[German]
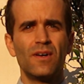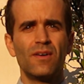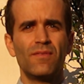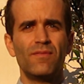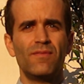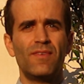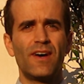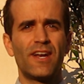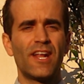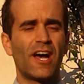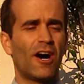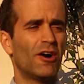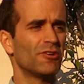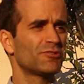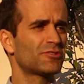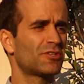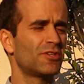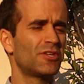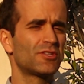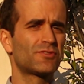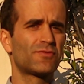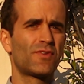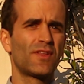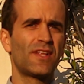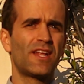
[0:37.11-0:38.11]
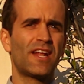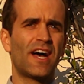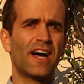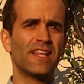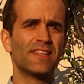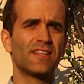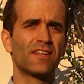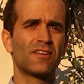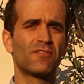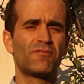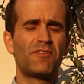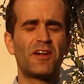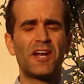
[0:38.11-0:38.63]
Werde ausgenützt von den
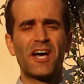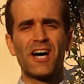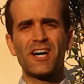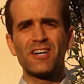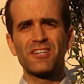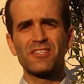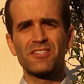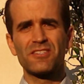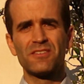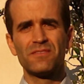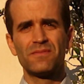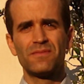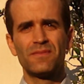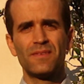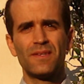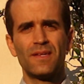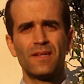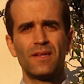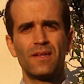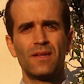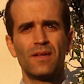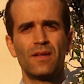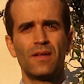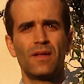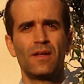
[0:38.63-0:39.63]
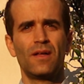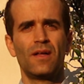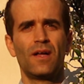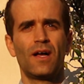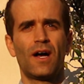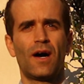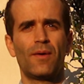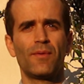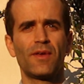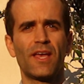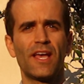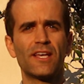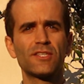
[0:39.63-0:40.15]
anderen, verlacht.
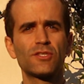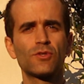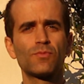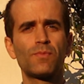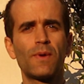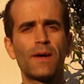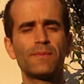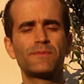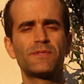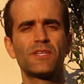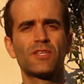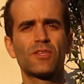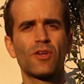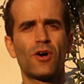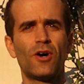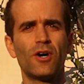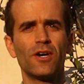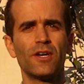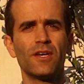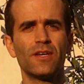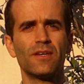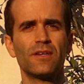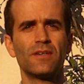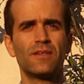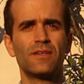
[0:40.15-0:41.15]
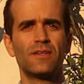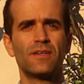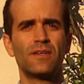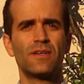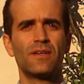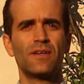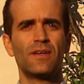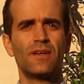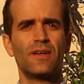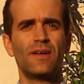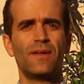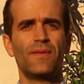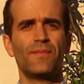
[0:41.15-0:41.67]
Aber Jesus bleibt sich treu.
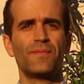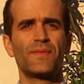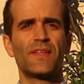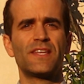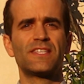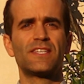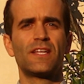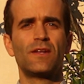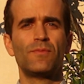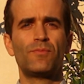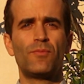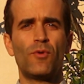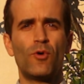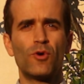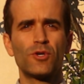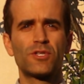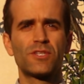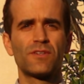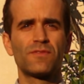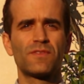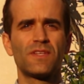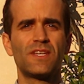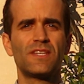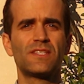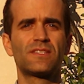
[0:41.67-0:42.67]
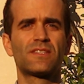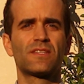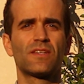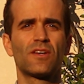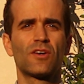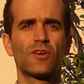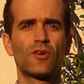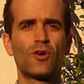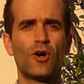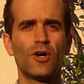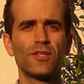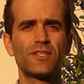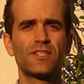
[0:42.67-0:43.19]
Denn seine Botschaft ist,
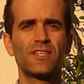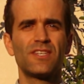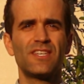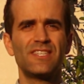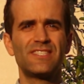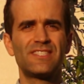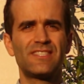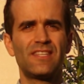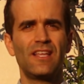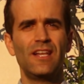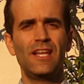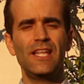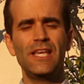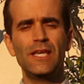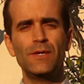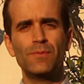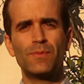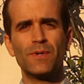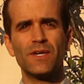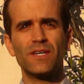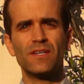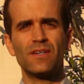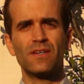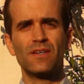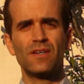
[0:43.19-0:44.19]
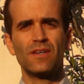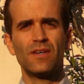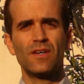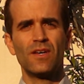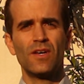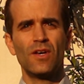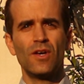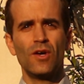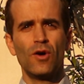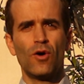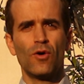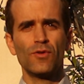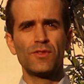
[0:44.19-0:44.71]
Gott ist die Liebe.
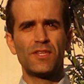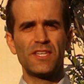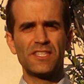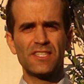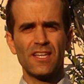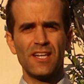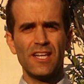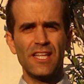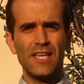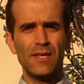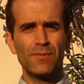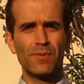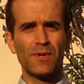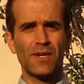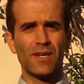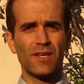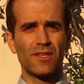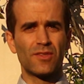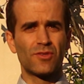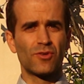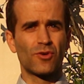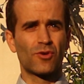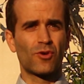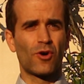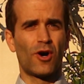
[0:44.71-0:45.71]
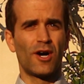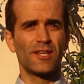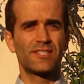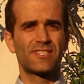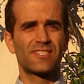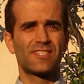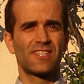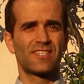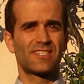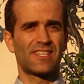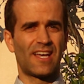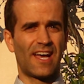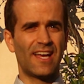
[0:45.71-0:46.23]
Und diese Liebe
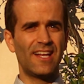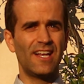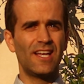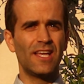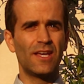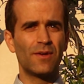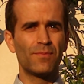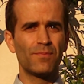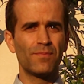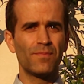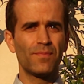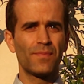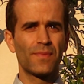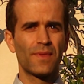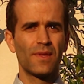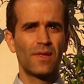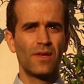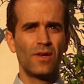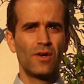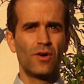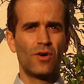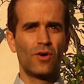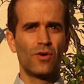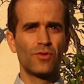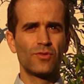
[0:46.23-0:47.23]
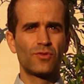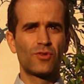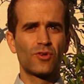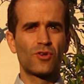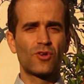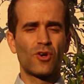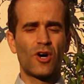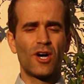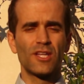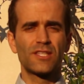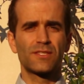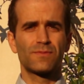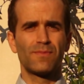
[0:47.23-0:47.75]
durchkreuzte sein Leben und
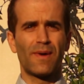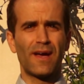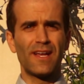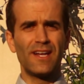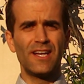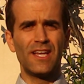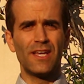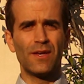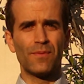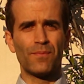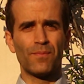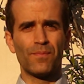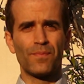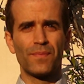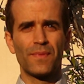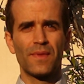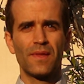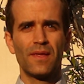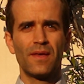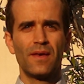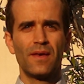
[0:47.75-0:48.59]
durchkreuzt mein Leben.